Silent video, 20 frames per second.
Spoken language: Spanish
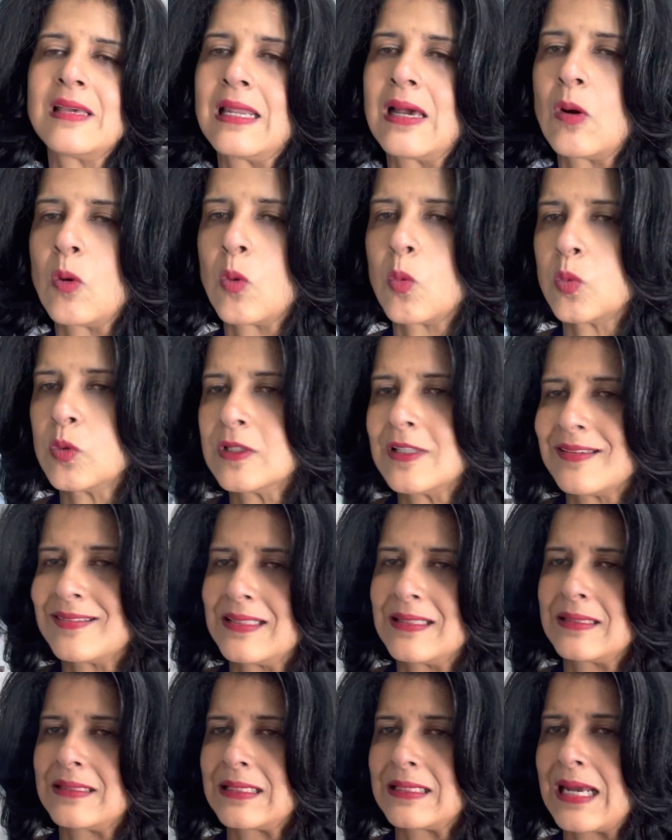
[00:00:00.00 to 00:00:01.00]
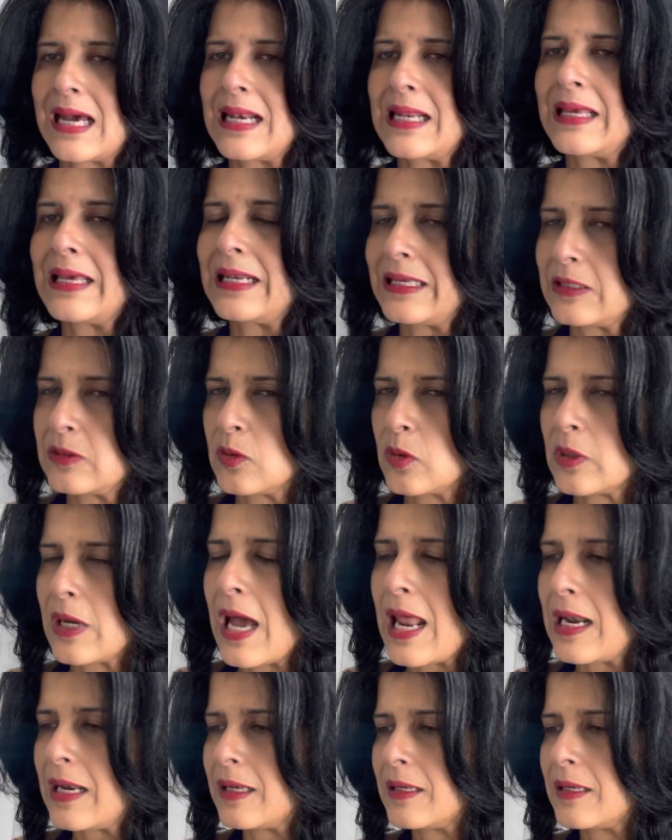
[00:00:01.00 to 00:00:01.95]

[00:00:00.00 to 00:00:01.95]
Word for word: la Junta Central Electoral.